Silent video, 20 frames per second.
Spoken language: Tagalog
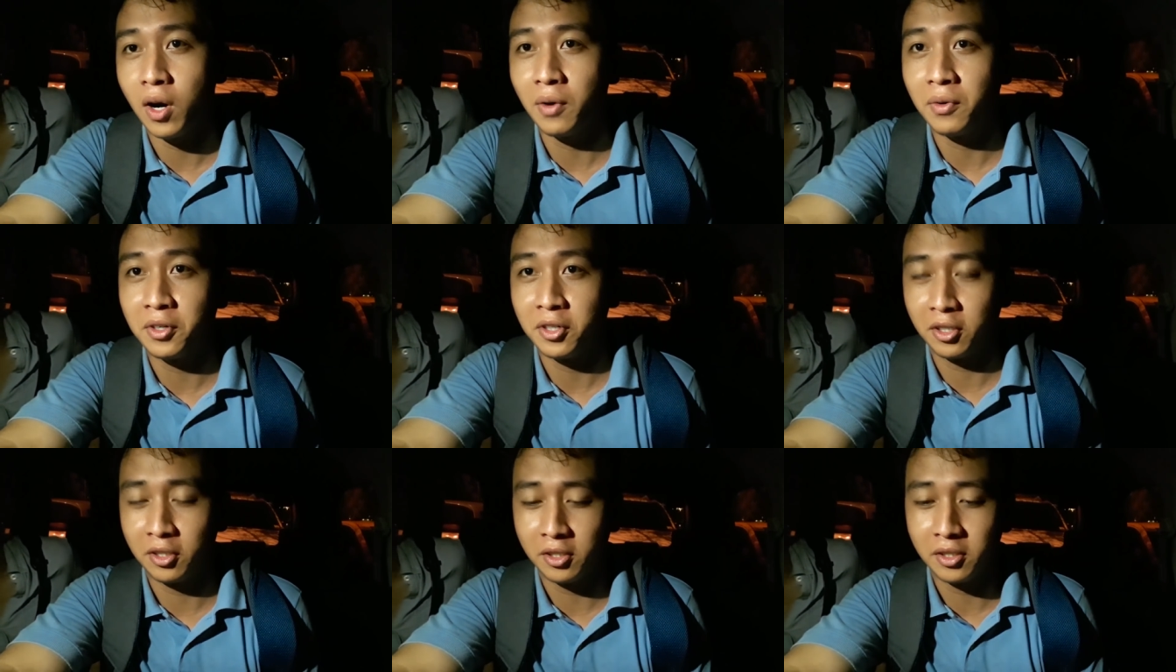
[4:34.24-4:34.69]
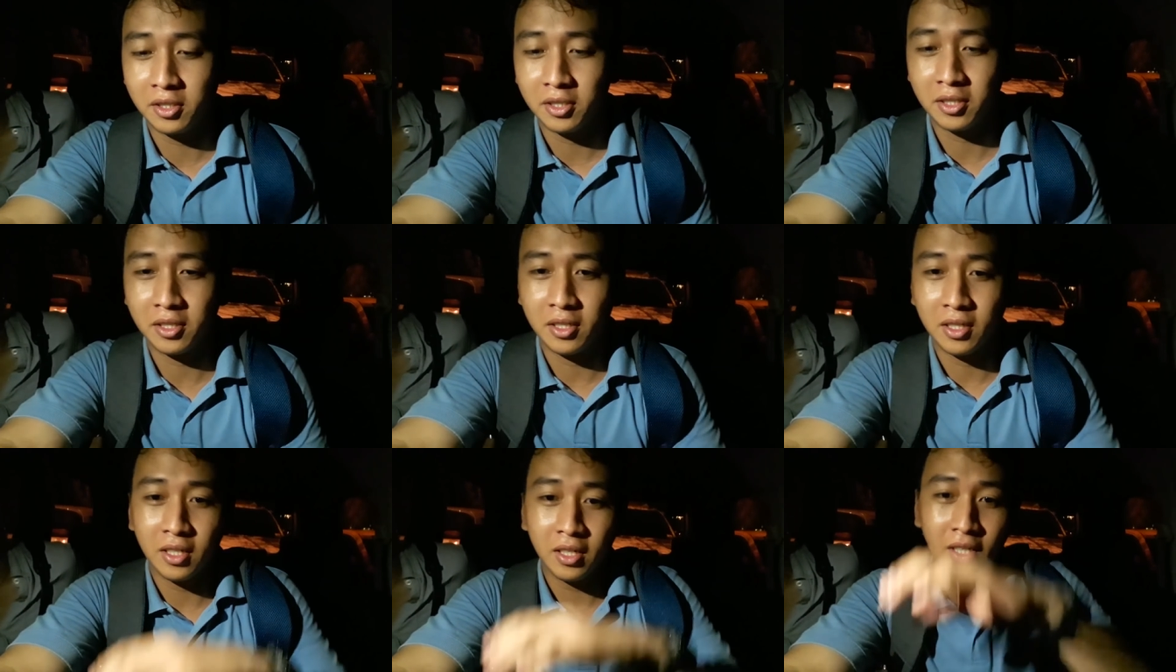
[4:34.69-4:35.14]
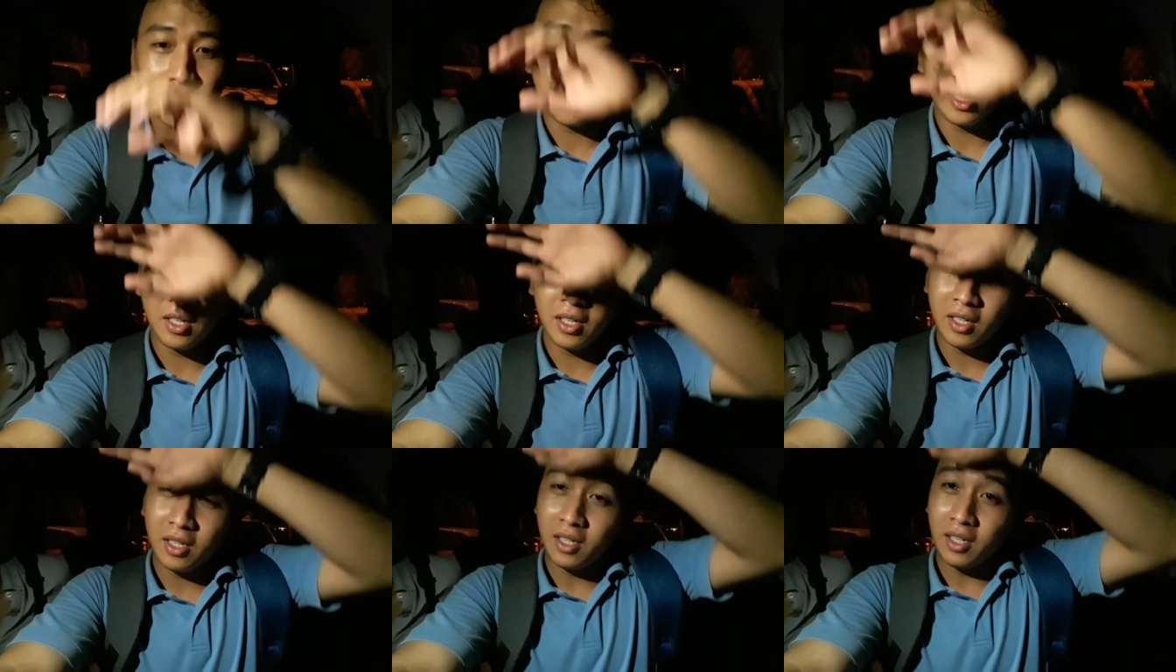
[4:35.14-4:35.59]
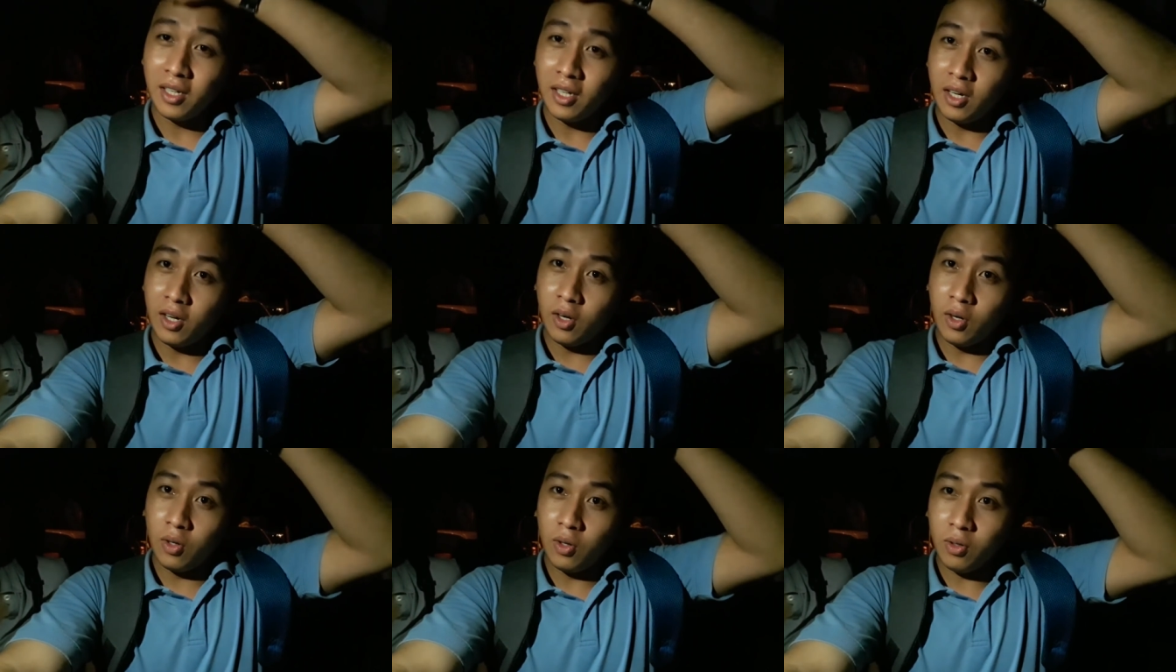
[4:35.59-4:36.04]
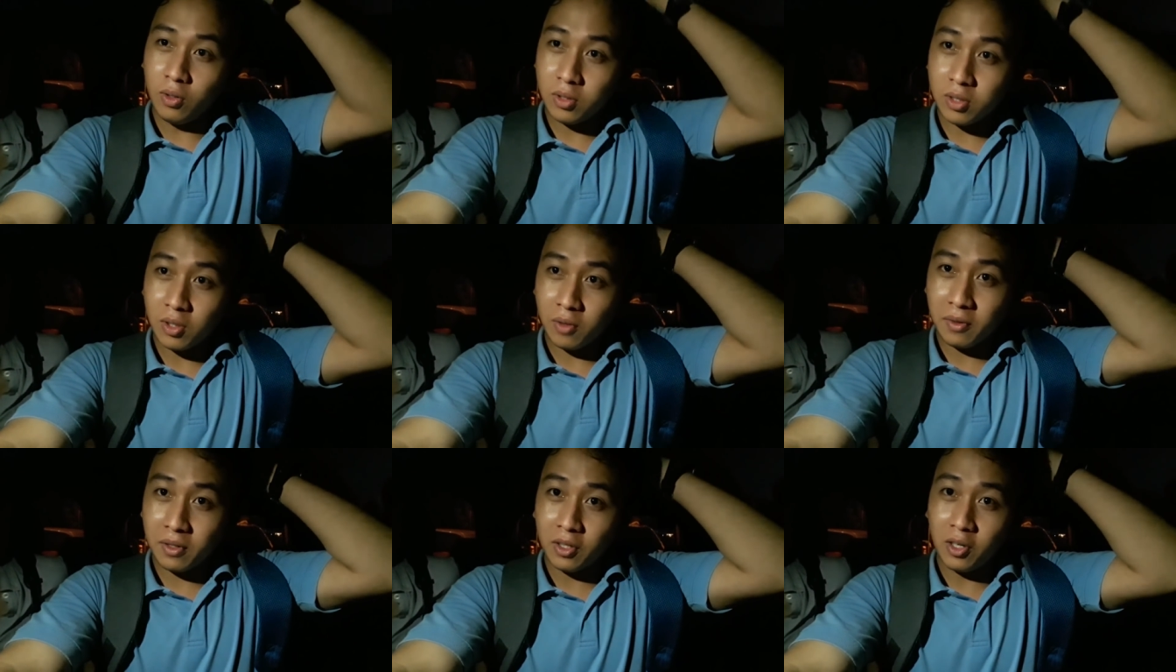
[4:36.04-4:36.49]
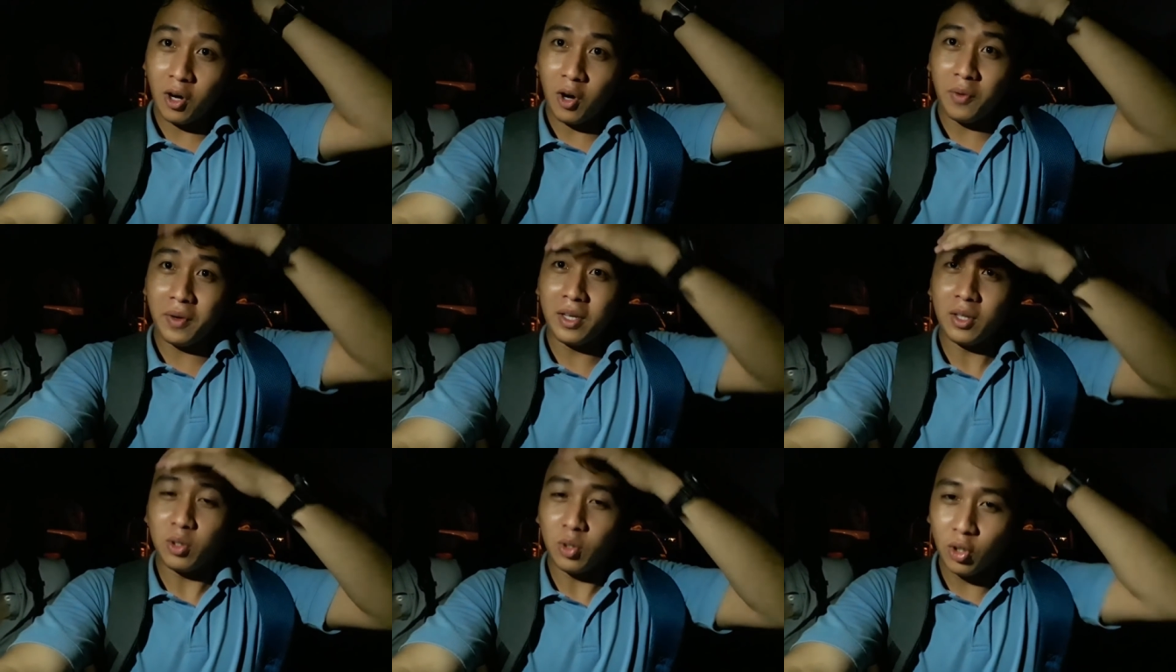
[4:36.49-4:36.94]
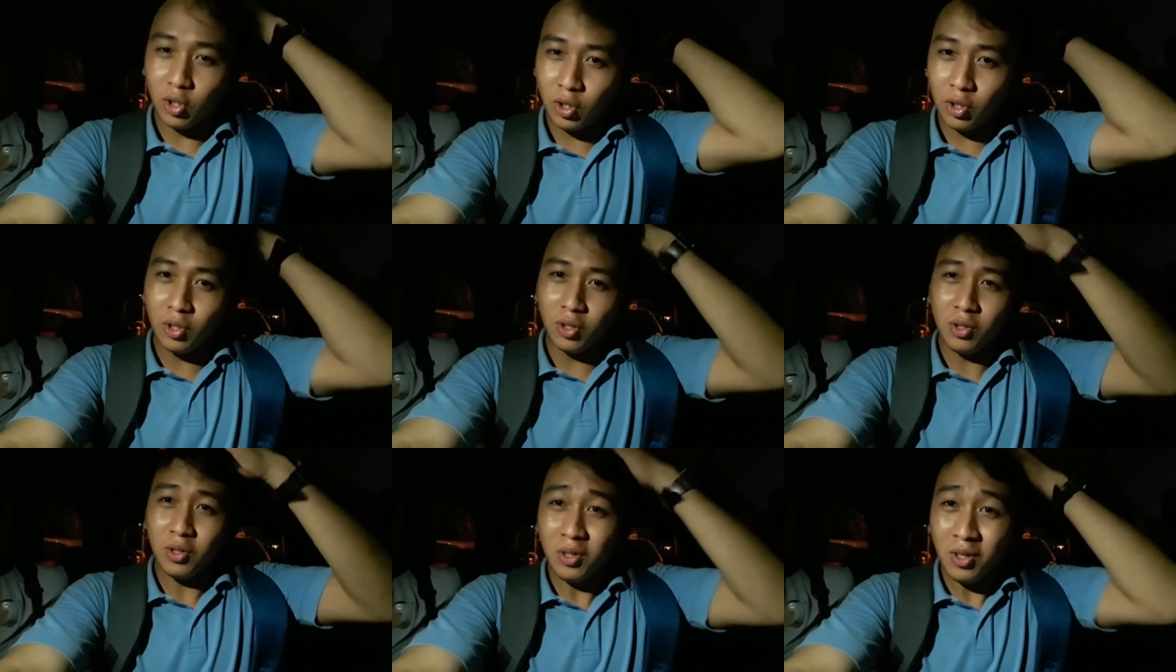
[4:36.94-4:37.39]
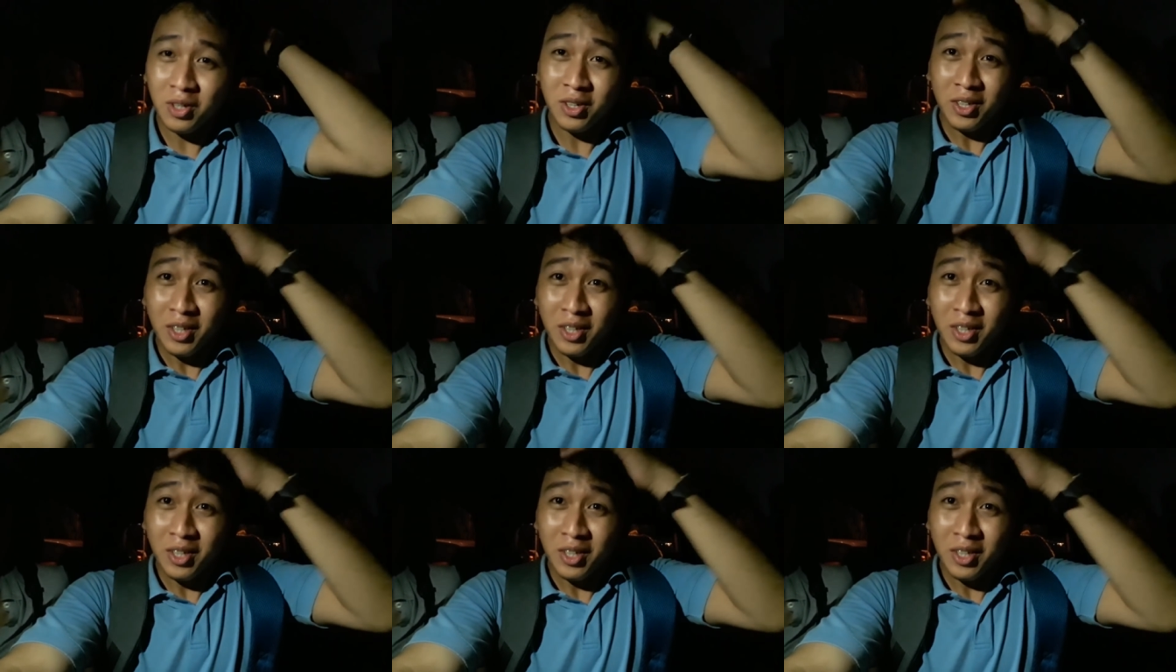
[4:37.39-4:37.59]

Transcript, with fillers: hours. Oh, so we're going to... Go